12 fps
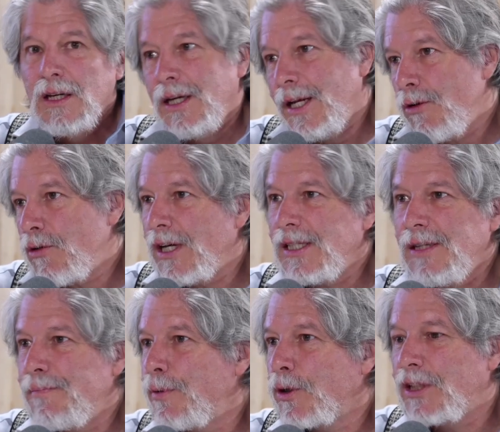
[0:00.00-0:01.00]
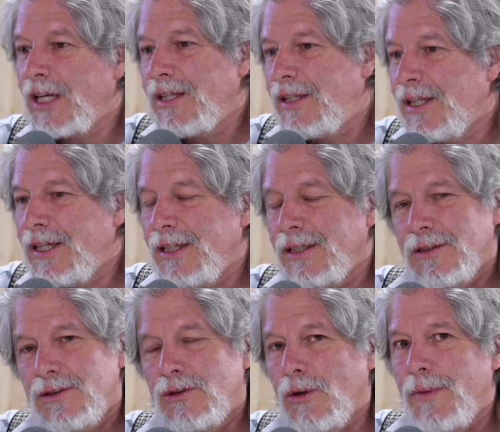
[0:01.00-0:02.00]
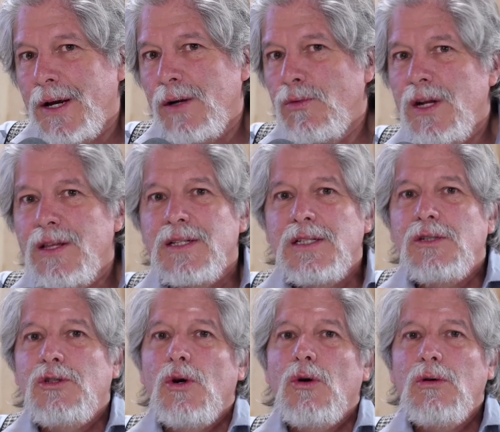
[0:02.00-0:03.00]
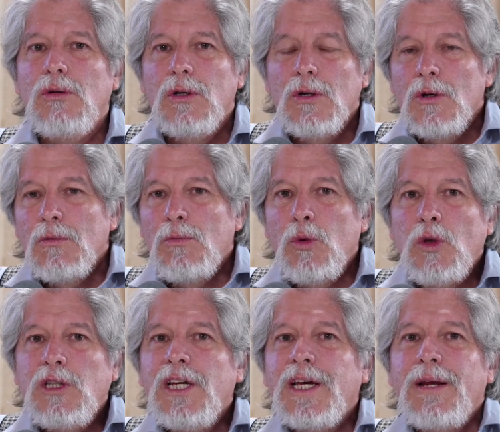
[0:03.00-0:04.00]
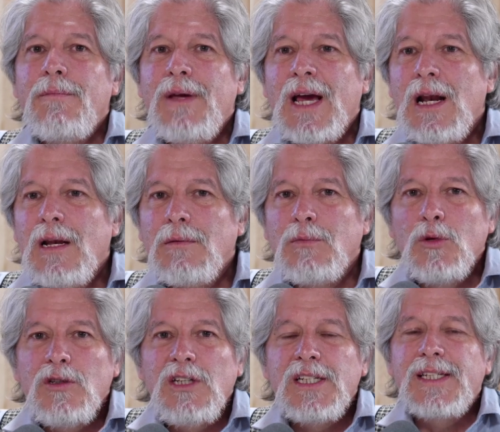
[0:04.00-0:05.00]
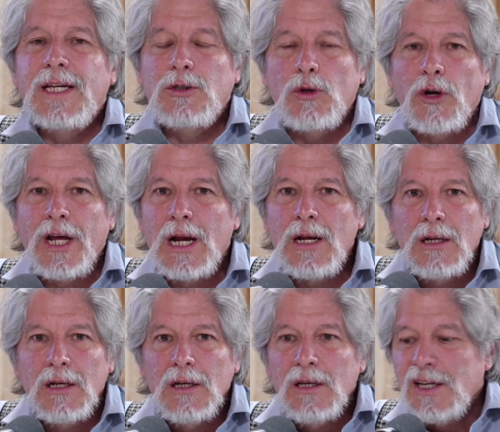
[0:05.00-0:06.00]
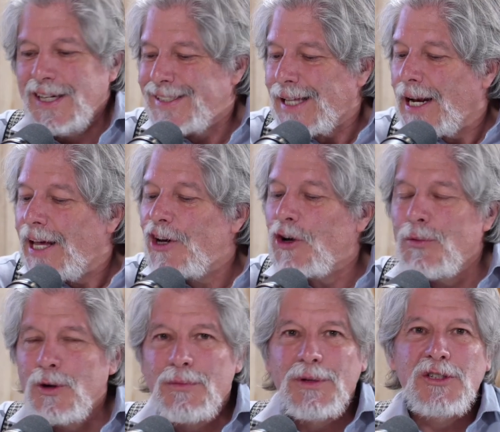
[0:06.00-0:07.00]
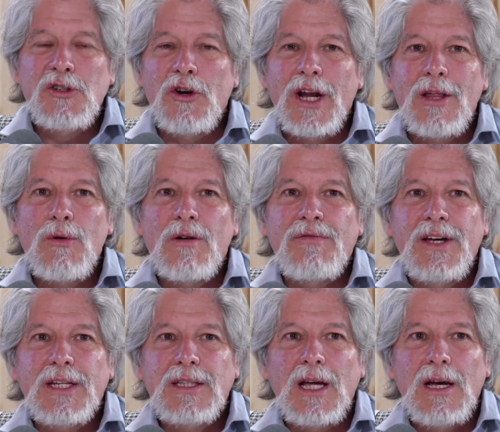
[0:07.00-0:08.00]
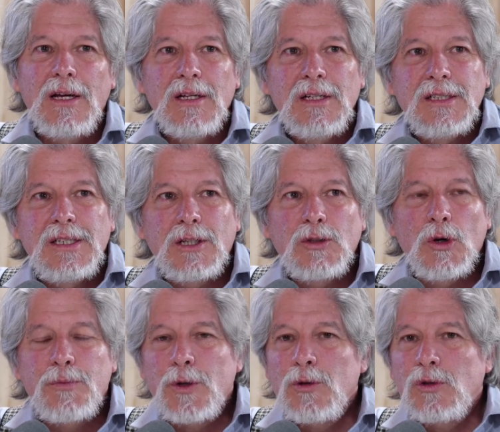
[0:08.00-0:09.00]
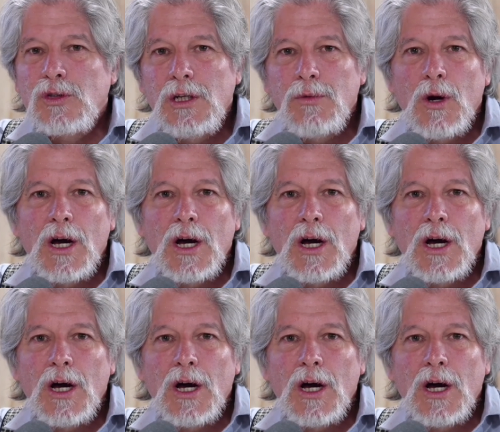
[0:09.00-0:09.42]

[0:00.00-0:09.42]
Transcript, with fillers: Creo que es importante tomar una decisión multigremial, multisectorial. Esta ley, como he mencionado, afecta sector productivo